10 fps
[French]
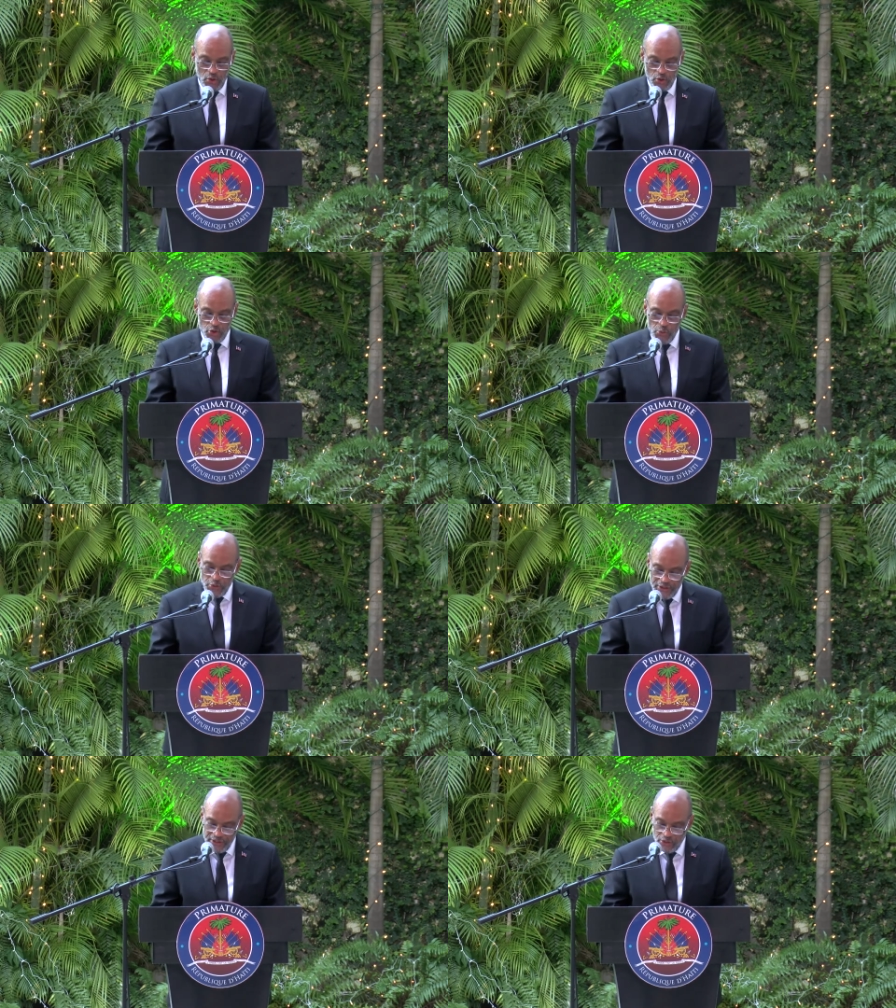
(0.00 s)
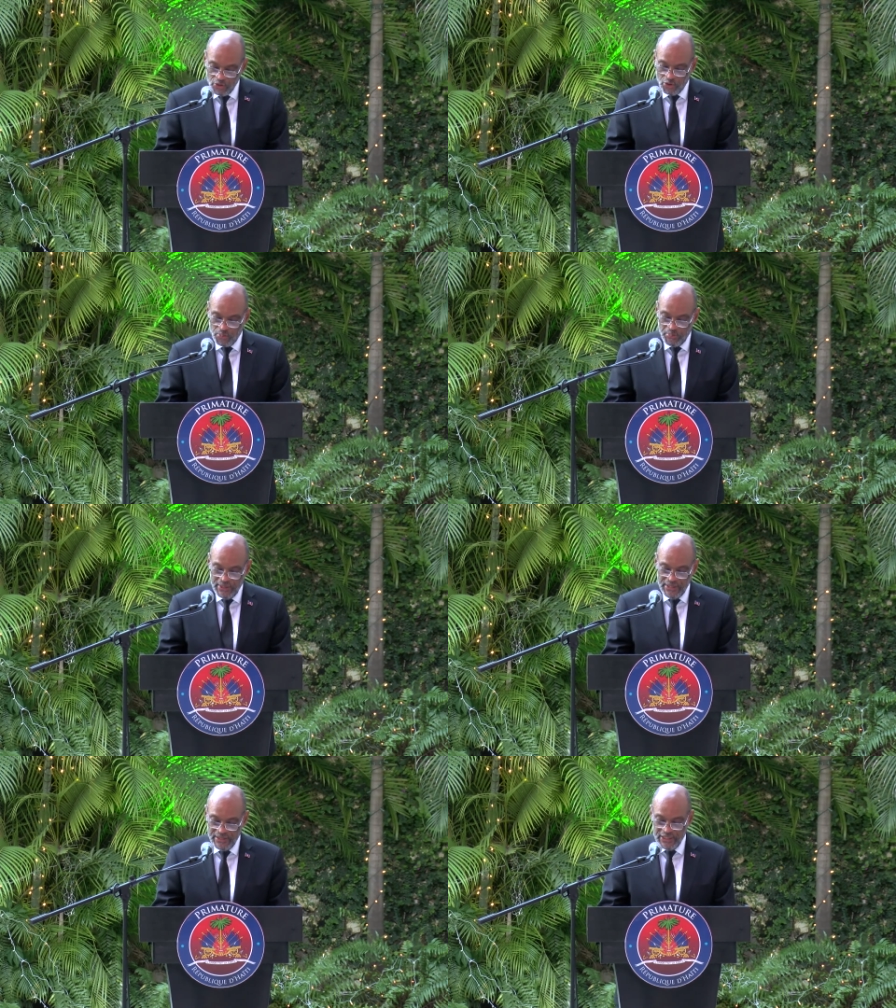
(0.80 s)
je me dis que notre
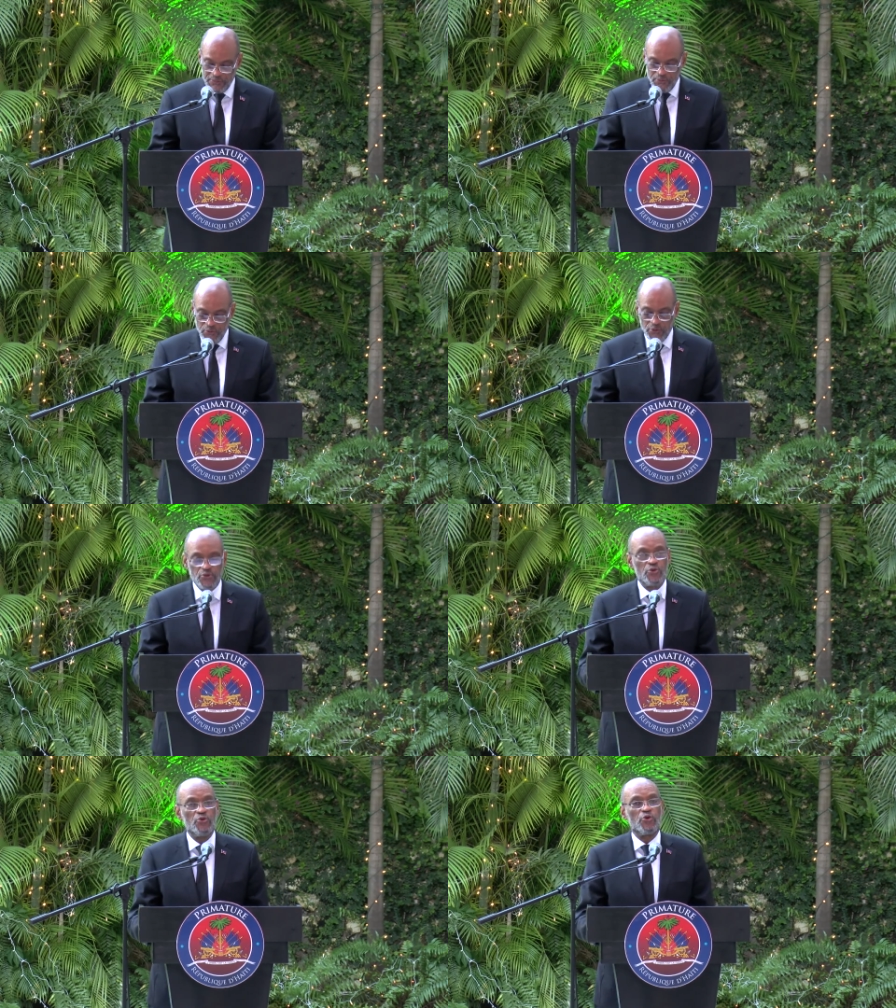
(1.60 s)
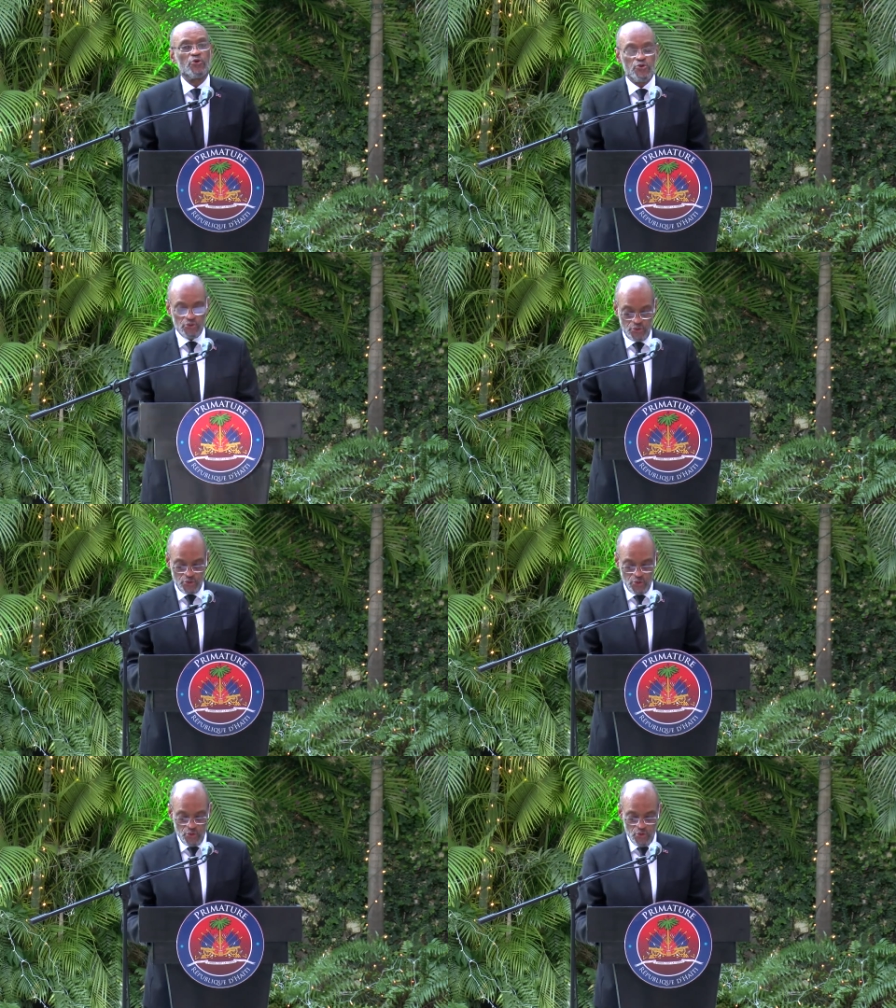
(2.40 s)
pays dispose de
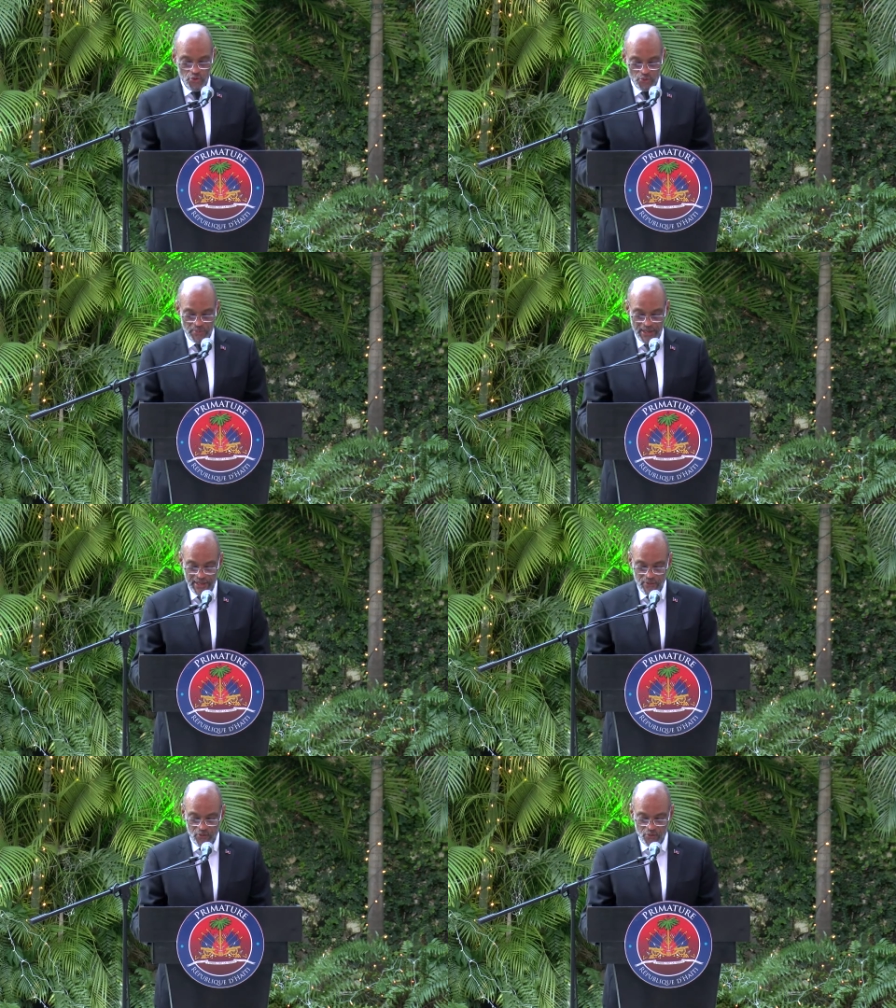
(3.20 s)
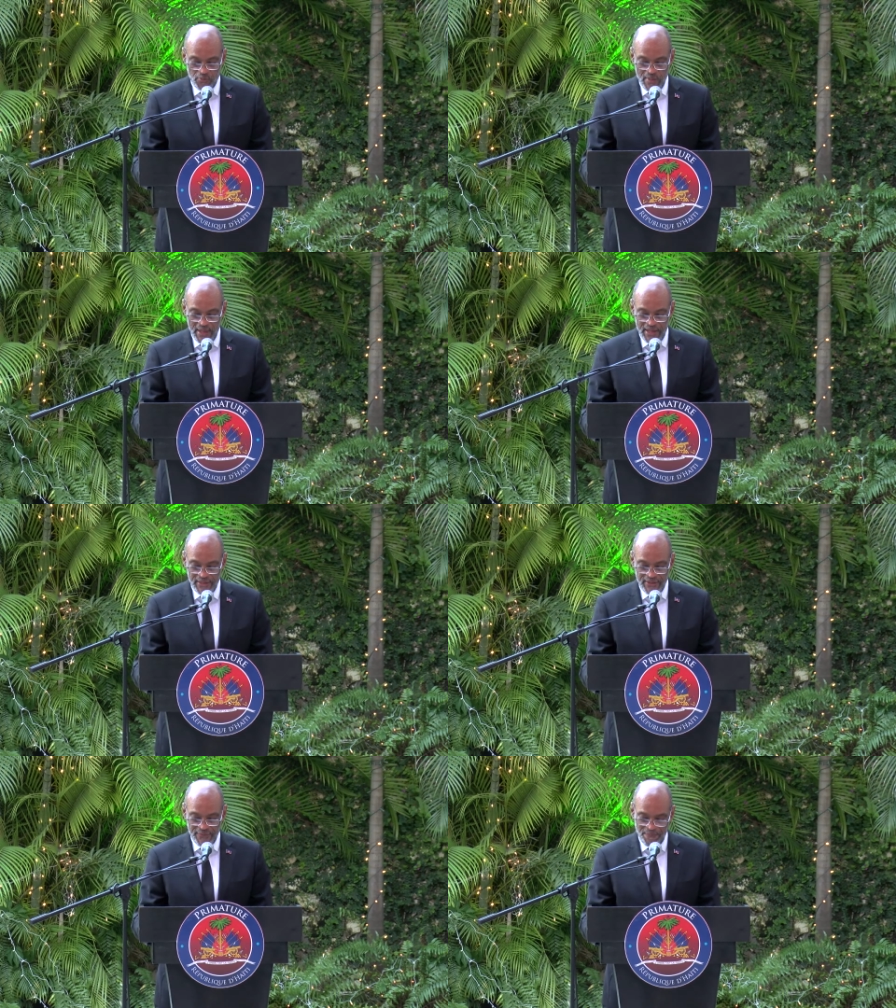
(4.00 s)
ressources
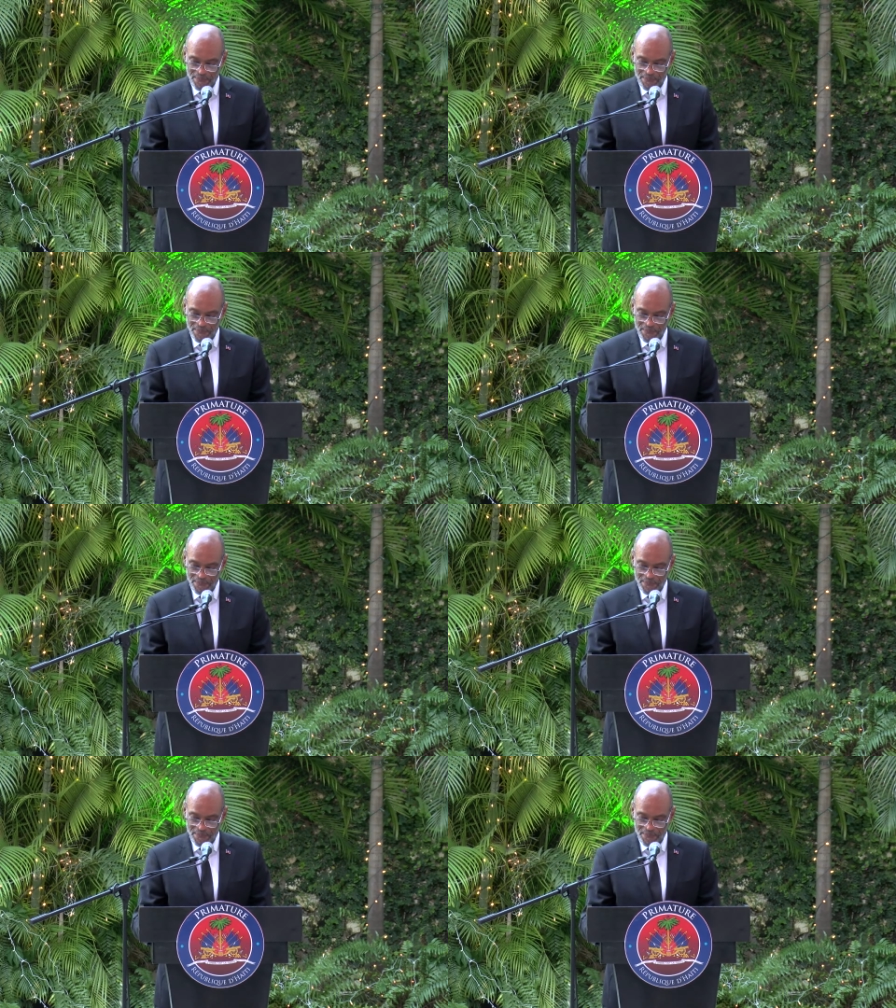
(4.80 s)
humaines